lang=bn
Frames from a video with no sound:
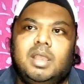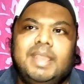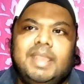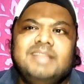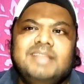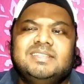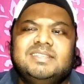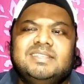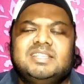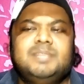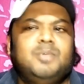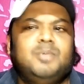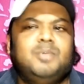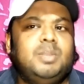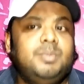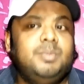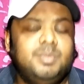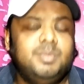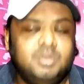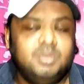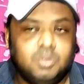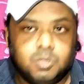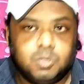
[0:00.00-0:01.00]
এইচএসের পরে
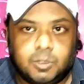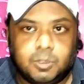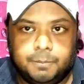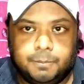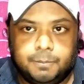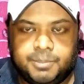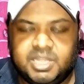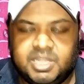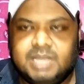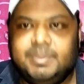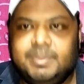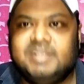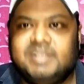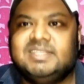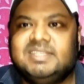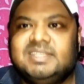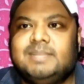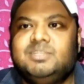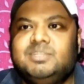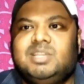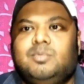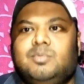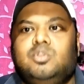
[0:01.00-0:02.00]
বিভিন্ন কম্পিটিটিভ
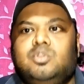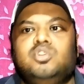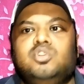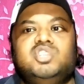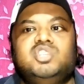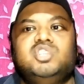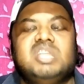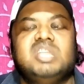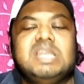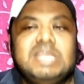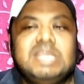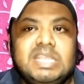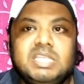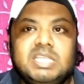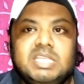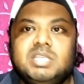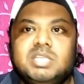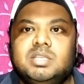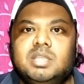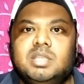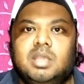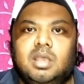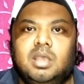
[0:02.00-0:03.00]
এক্সাম যেমন হচ্ছে নিট
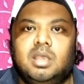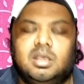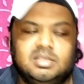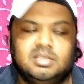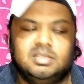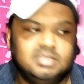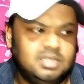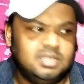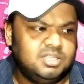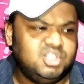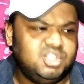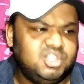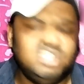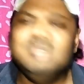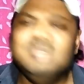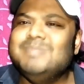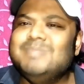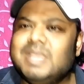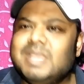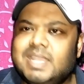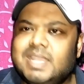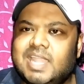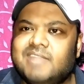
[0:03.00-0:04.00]
জি
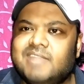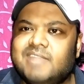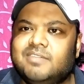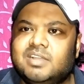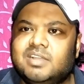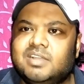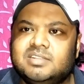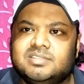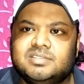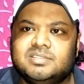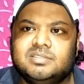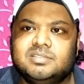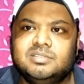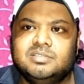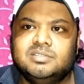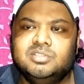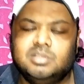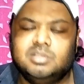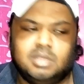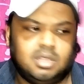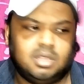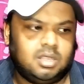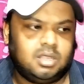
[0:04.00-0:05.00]
মেন অ্যাডভান্স
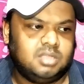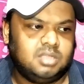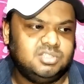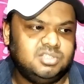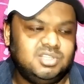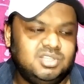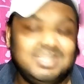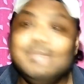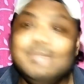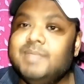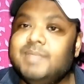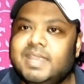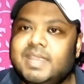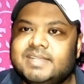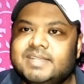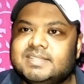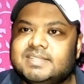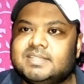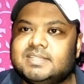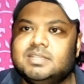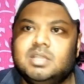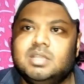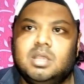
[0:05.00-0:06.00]

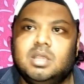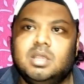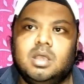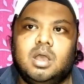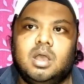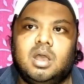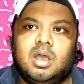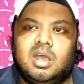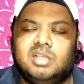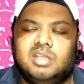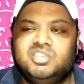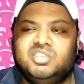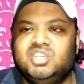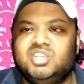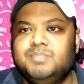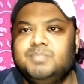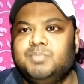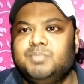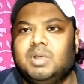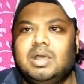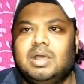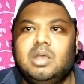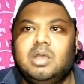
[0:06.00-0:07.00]
ইভেটস
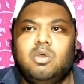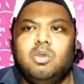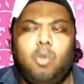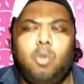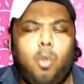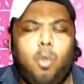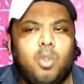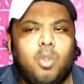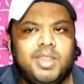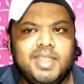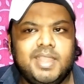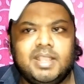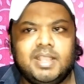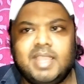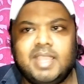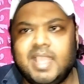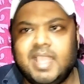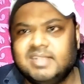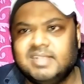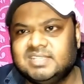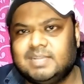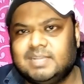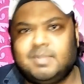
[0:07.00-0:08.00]
জেম্পা অনেক
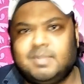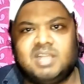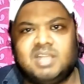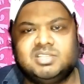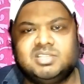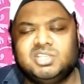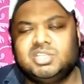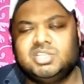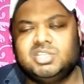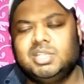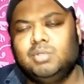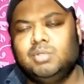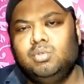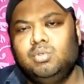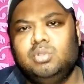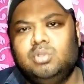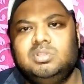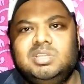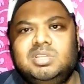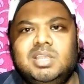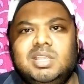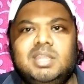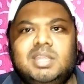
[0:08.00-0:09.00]
এক্সাম আছে সেগুলো
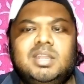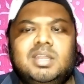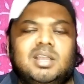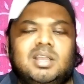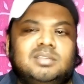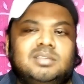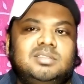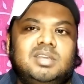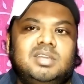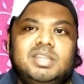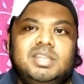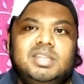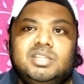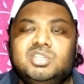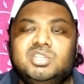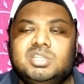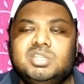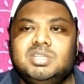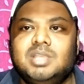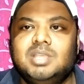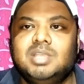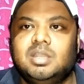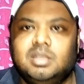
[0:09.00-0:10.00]
দিয়ে ডাক্তার
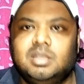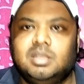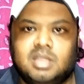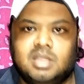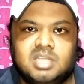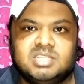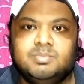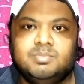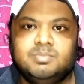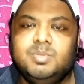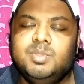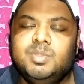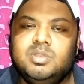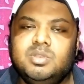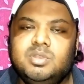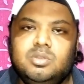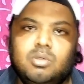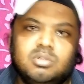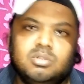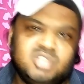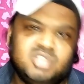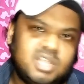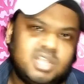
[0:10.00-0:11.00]
ইঞ্জিনিয়ার নার্স বিভিন্ন
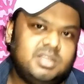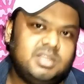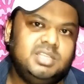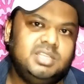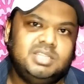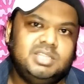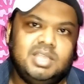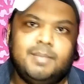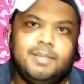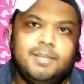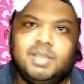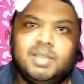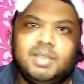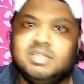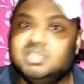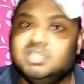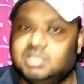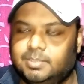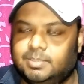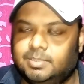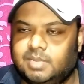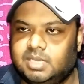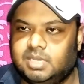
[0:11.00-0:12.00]
চাকরিতে আমরা
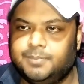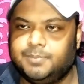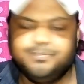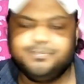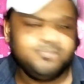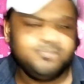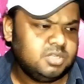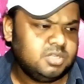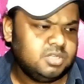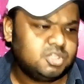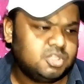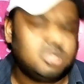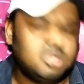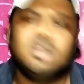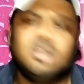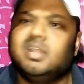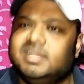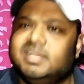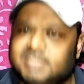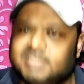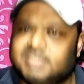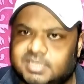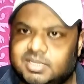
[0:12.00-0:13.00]
যেতে পারি
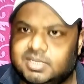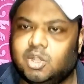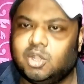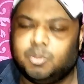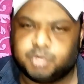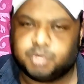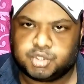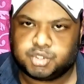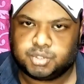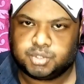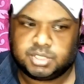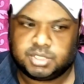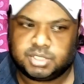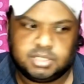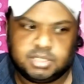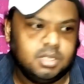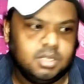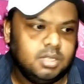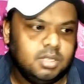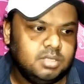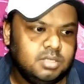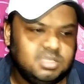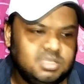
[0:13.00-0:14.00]
সরকারি চাকরি অবশ্যই
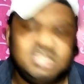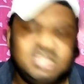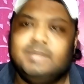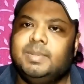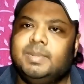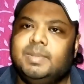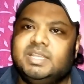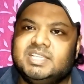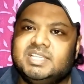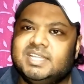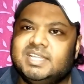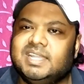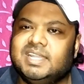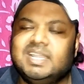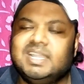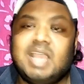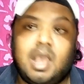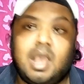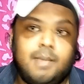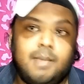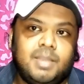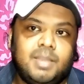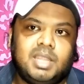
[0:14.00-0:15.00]
যেতে পারি সেটা নিয়ে
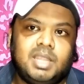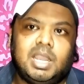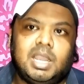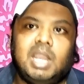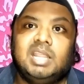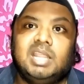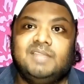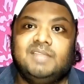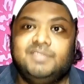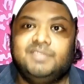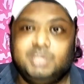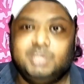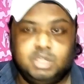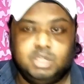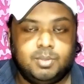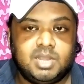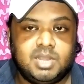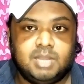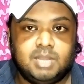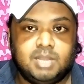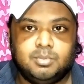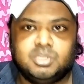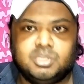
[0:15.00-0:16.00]
আমরা একটা আলাদা ভিডিও
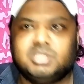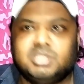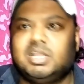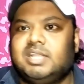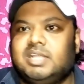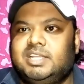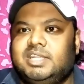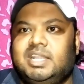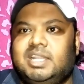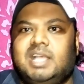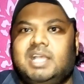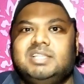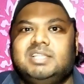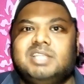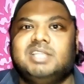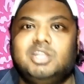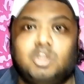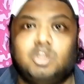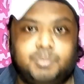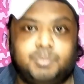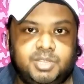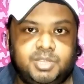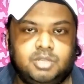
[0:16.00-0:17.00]
বানাবো তার সেটা আজকে
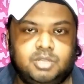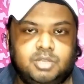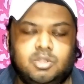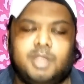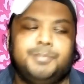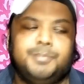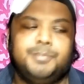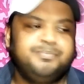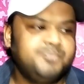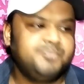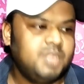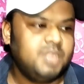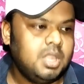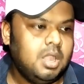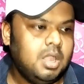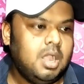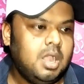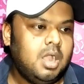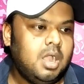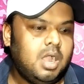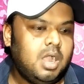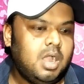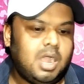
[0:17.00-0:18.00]
টপিক নয়
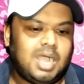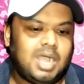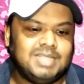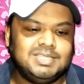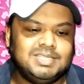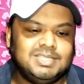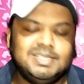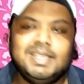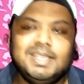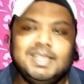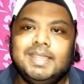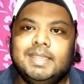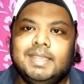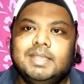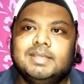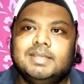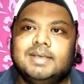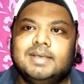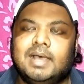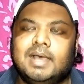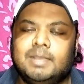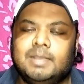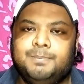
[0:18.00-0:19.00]
আজকে
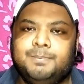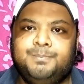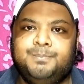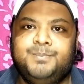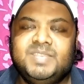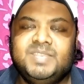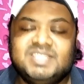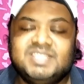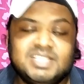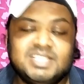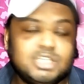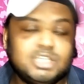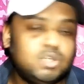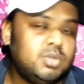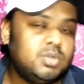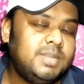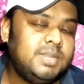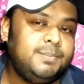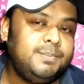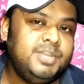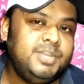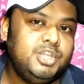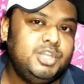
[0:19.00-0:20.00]
বিশেষ
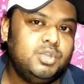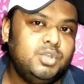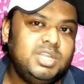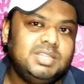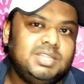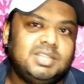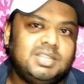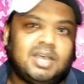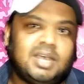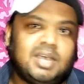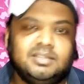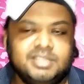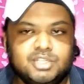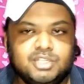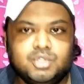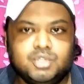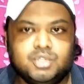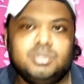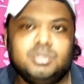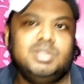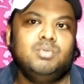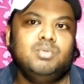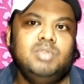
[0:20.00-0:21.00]
করে ভিডিওটি তাদের
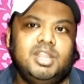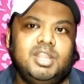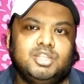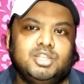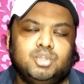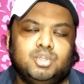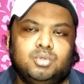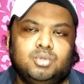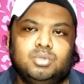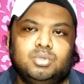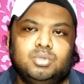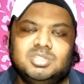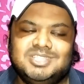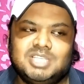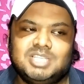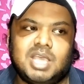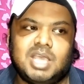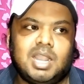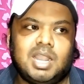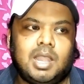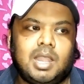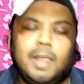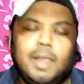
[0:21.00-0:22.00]
জন্য উল্লেখযোগ্য
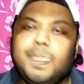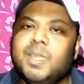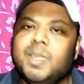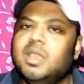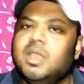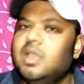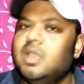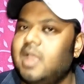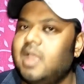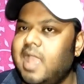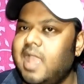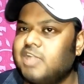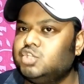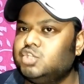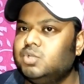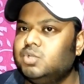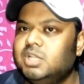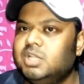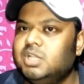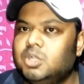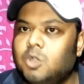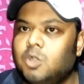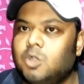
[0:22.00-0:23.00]
যারা
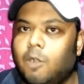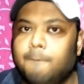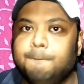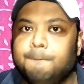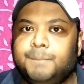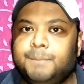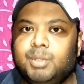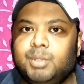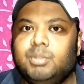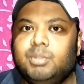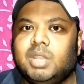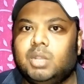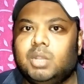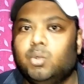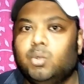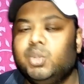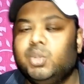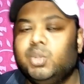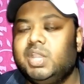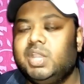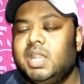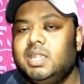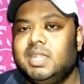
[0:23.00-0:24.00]
অ্যাকচুয়ালি কম্পিউটার
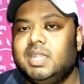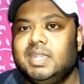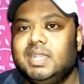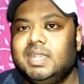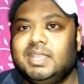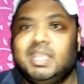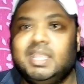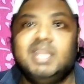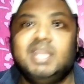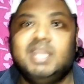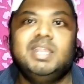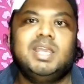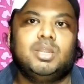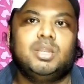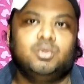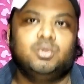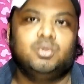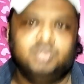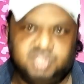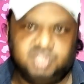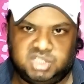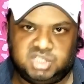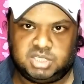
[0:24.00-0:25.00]
ওরিয়েন্টেড কেরিয়ার
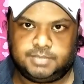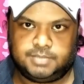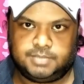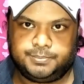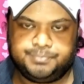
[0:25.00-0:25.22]
খুঁজছে